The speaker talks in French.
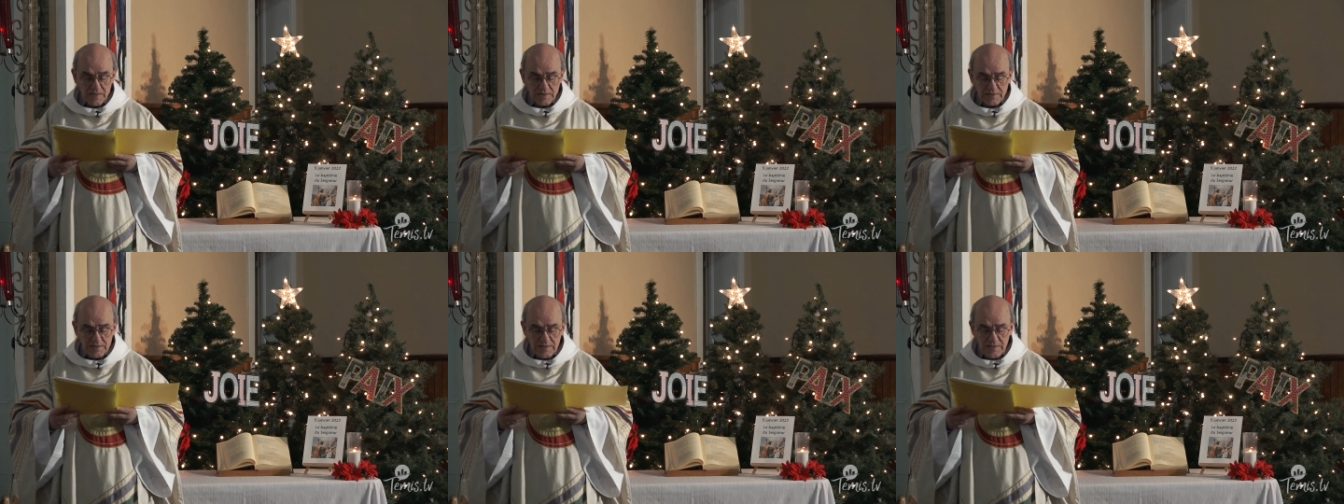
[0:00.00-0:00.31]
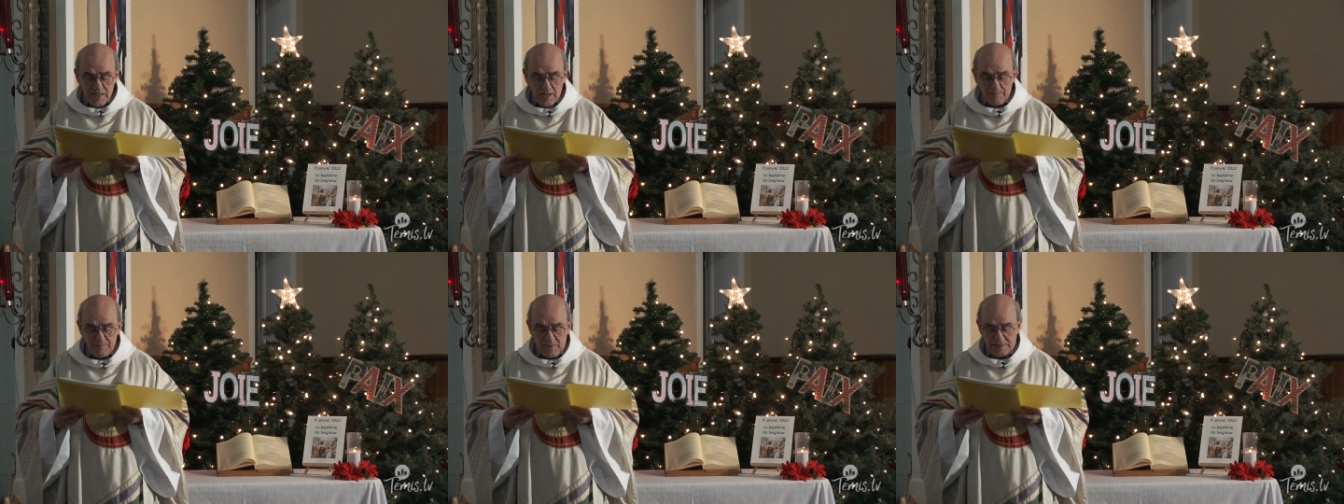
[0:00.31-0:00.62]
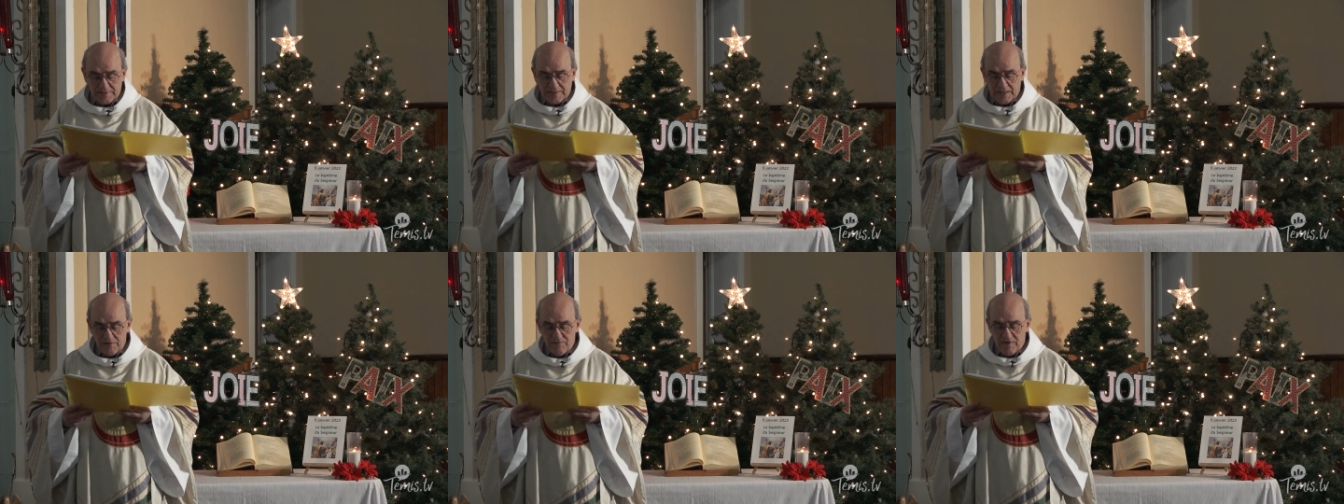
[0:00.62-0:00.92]
Qui n'a
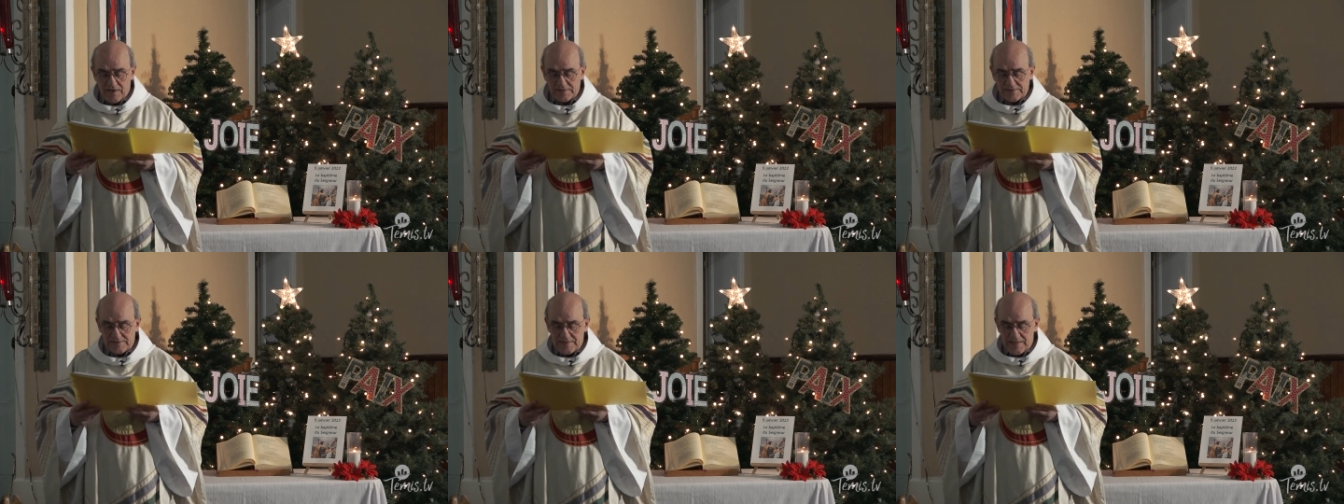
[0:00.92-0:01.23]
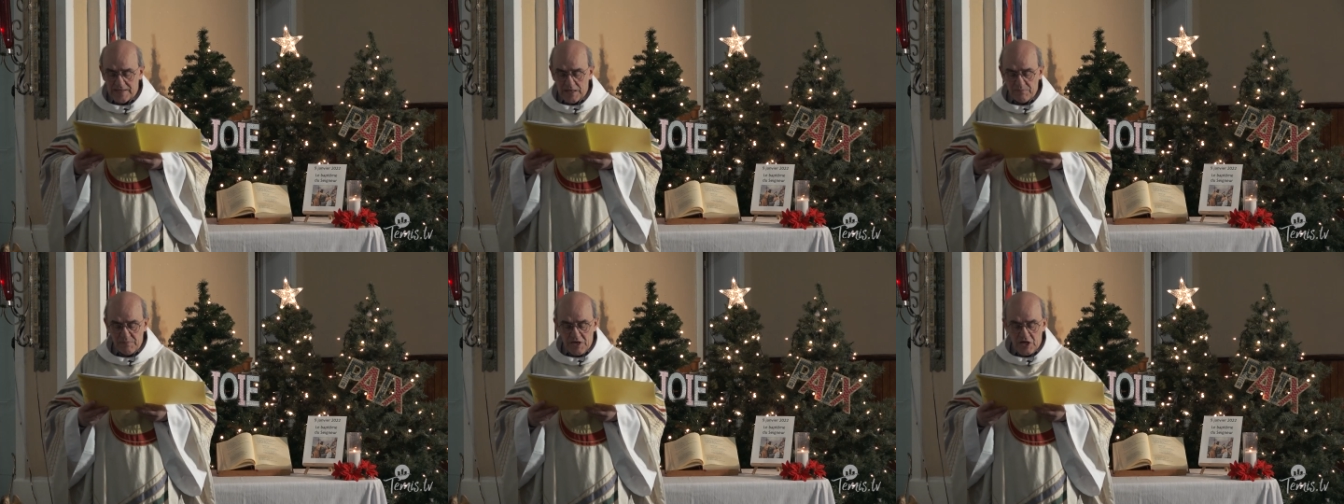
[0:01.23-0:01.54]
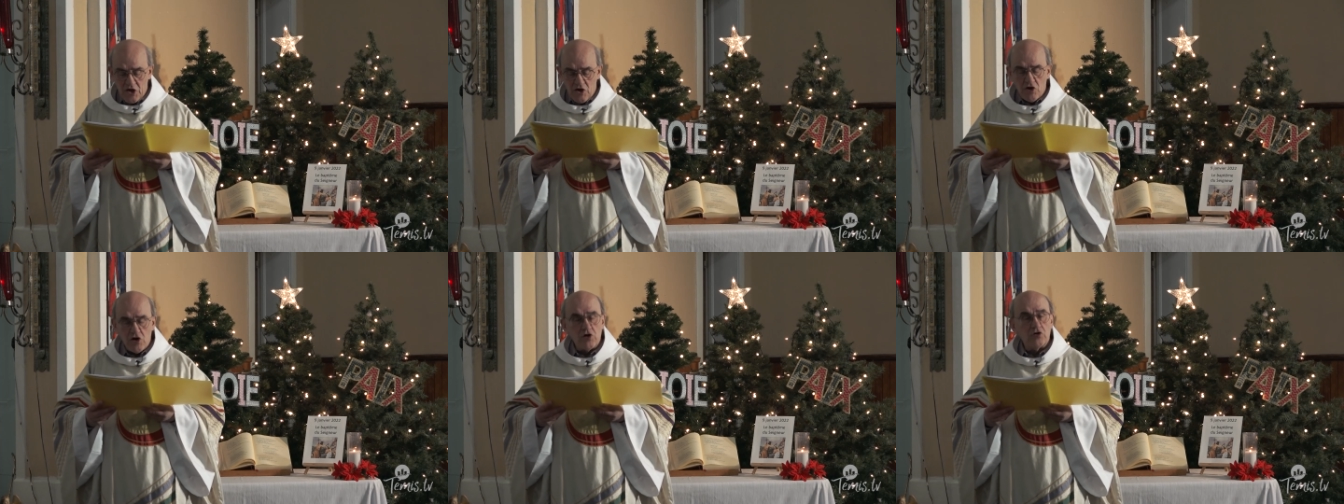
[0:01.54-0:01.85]
pas traversé les
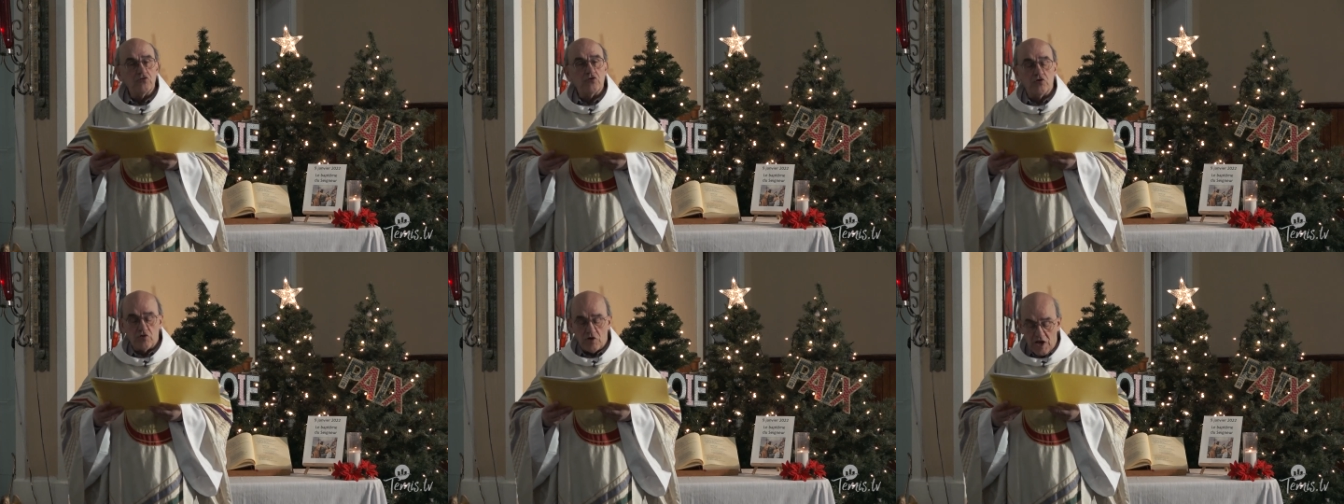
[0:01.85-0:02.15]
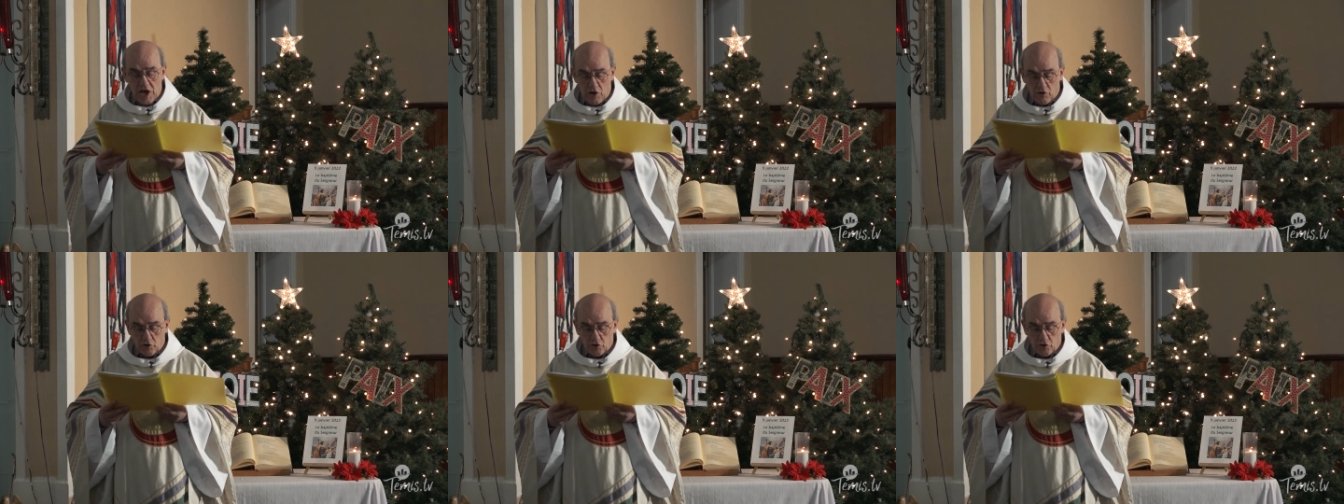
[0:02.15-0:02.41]
méandres de la